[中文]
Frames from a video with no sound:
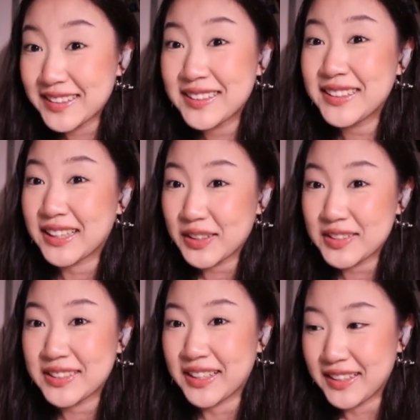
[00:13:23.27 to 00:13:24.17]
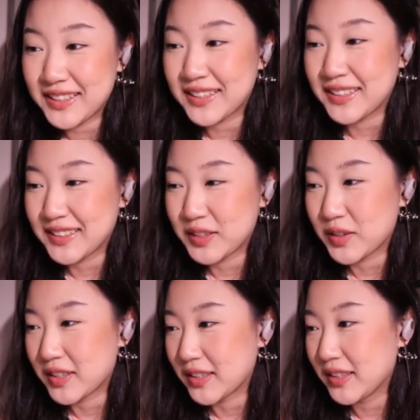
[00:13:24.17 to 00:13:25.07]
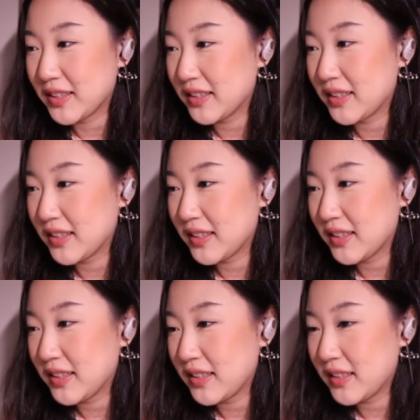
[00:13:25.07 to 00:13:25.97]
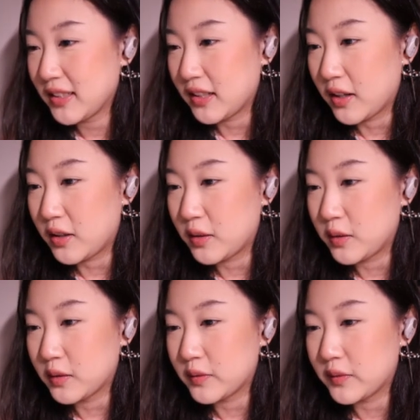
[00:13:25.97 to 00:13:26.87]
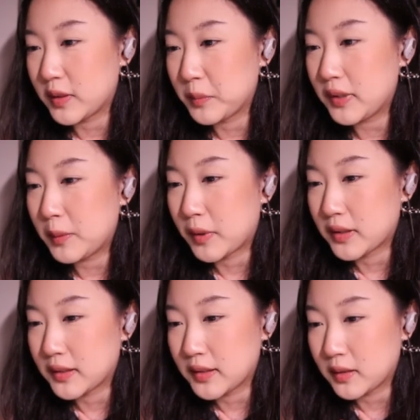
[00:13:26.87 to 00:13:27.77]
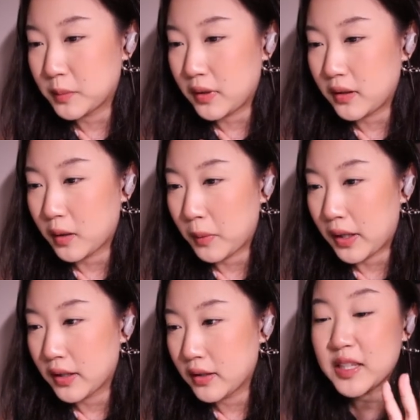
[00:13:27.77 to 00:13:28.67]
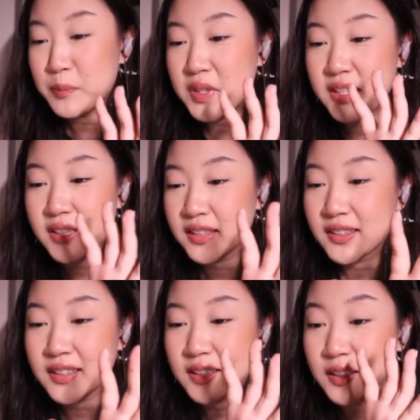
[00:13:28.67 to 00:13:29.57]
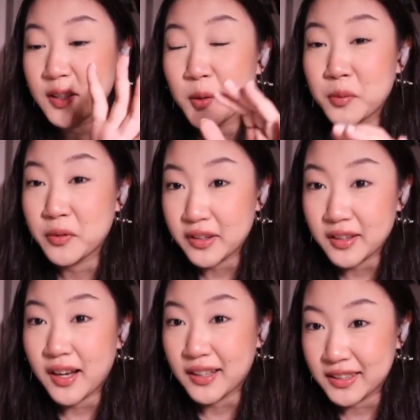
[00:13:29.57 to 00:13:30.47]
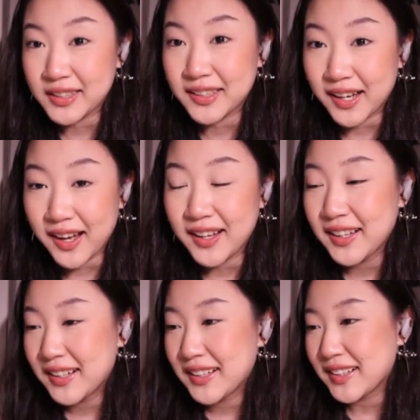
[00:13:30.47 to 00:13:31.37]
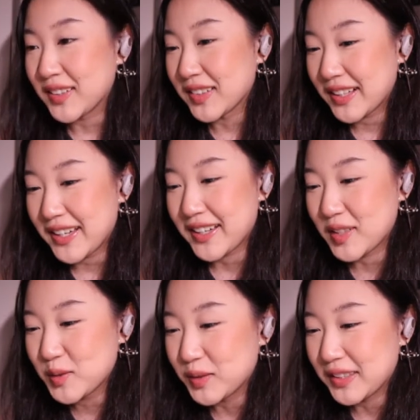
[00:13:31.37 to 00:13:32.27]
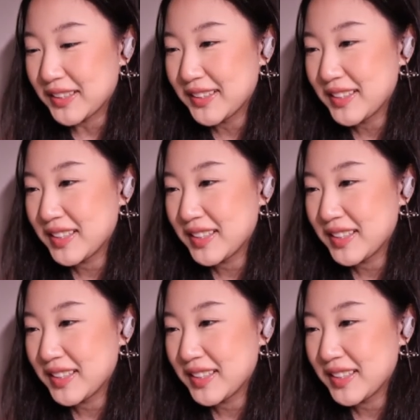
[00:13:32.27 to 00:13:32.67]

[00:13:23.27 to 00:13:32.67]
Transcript: 你可以拿到钱了，这意思就是。然后咱们立马私奔，好吧？Immediately elope with Akira。OK，g o o d